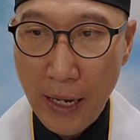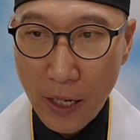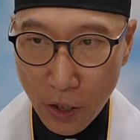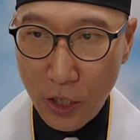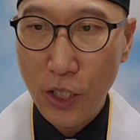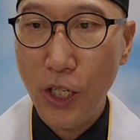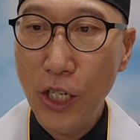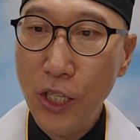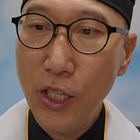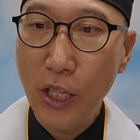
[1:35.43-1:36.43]

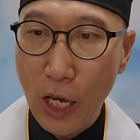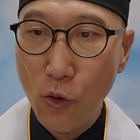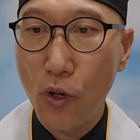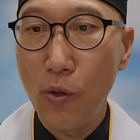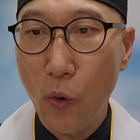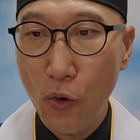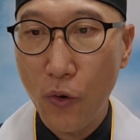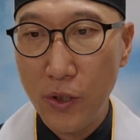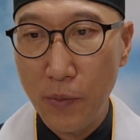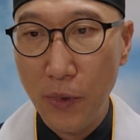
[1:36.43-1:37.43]
극적인 대조를 보이고
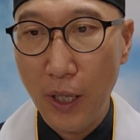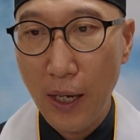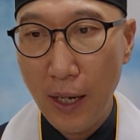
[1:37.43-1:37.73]
있습니다.